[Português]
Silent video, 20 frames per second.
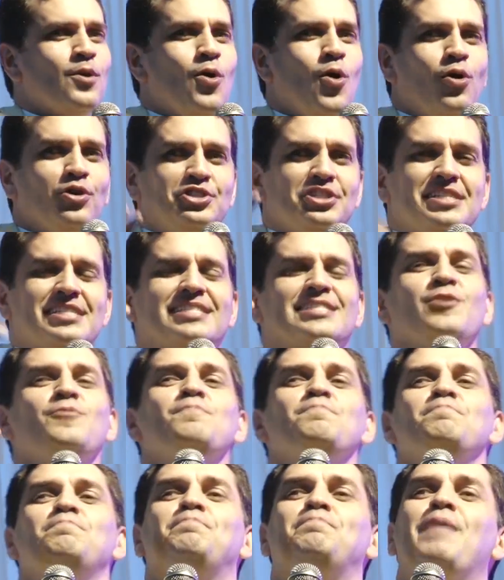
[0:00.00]
onde
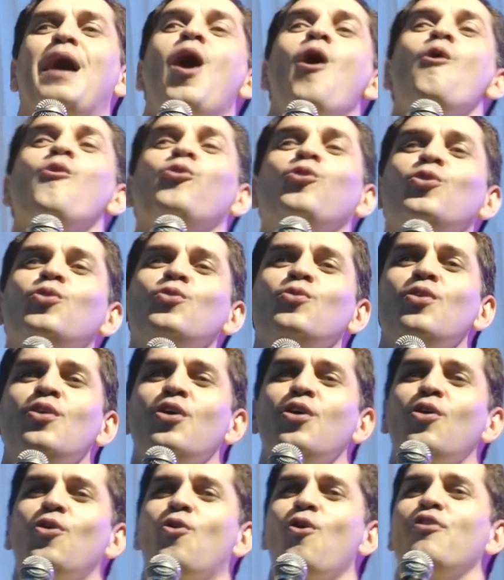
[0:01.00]
São Paulo
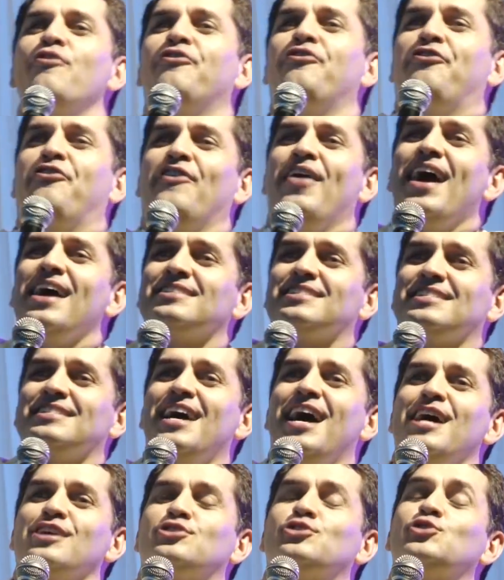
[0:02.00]

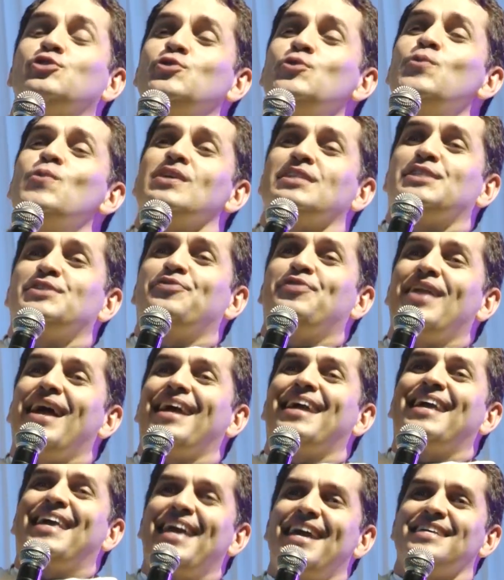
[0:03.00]
confessa as suas
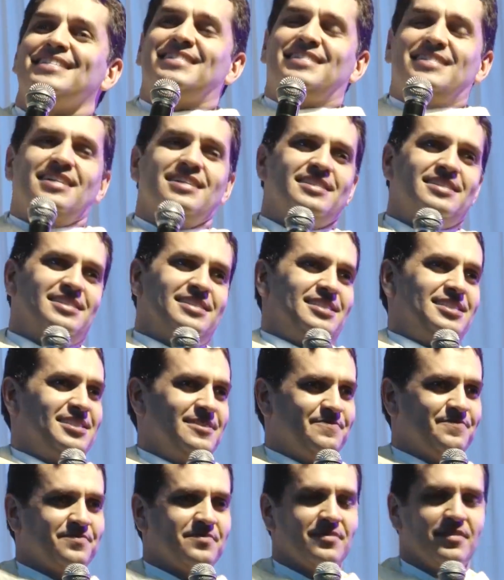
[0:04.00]

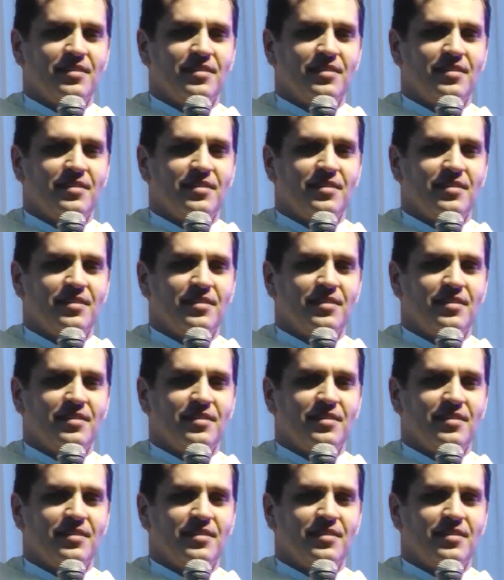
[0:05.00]
fraquezas.